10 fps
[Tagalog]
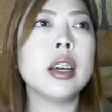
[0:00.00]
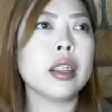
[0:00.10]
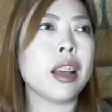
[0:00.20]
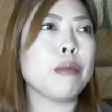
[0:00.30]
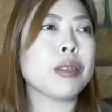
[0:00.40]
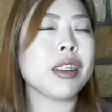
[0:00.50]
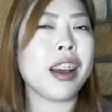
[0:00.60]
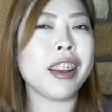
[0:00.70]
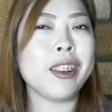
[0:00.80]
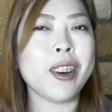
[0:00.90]
Tapos
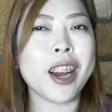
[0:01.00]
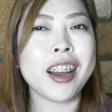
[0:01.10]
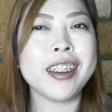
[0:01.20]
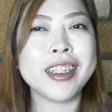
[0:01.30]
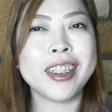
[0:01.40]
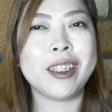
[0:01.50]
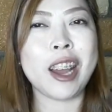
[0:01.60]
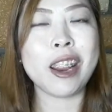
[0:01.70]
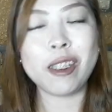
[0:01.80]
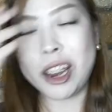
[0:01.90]
nakakaloka
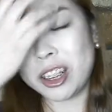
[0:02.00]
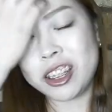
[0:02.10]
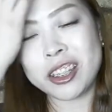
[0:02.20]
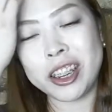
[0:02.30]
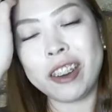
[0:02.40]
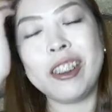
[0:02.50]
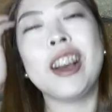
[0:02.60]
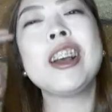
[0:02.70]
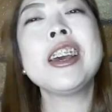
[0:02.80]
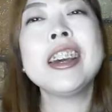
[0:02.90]
ano lang, chichika ko lang.